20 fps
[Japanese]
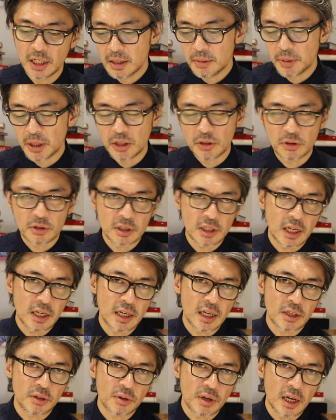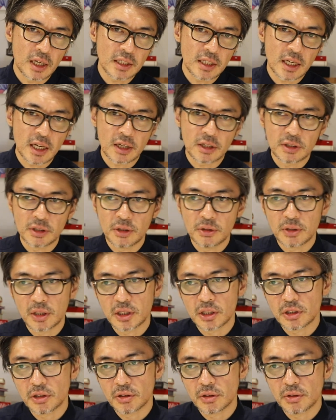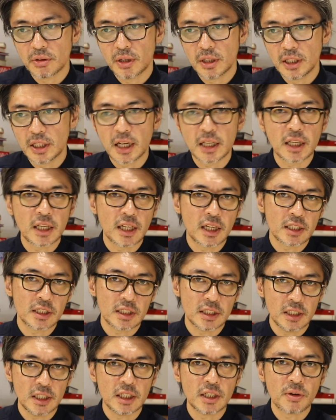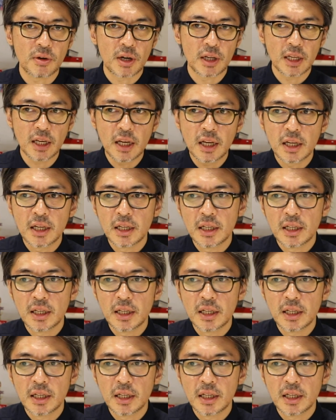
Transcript: 面倒くさいなとか汗かくような仕事は苦手だしとかね、